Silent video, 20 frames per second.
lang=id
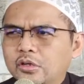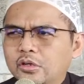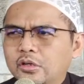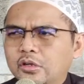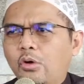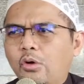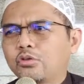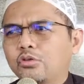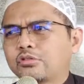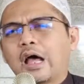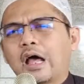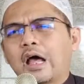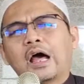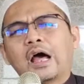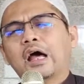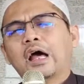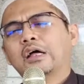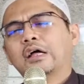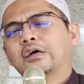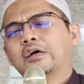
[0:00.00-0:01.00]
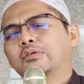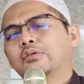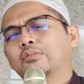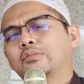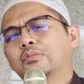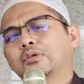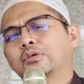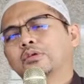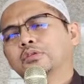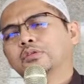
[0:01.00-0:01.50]
Gak usah
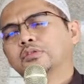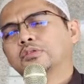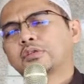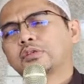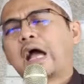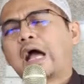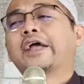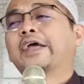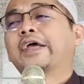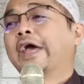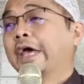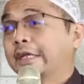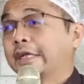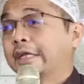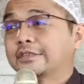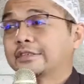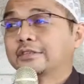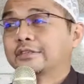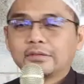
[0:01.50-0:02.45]
kaget